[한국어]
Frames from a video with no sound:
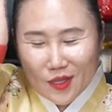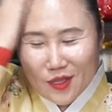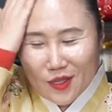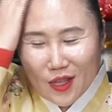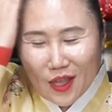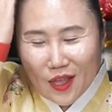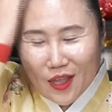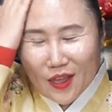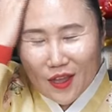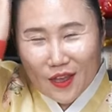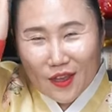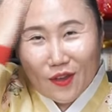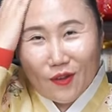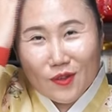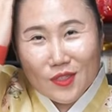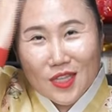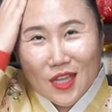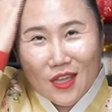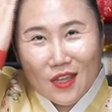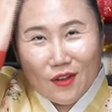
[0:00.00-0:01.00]
이내
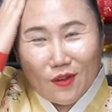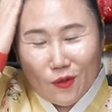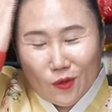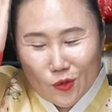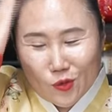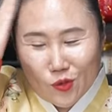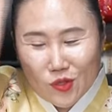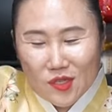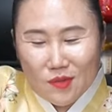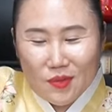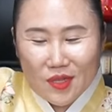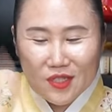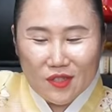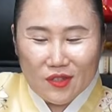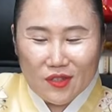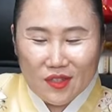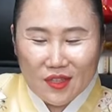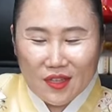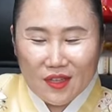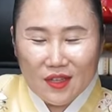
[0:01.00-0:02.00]
경색 이런 거 조심하셔야 돼.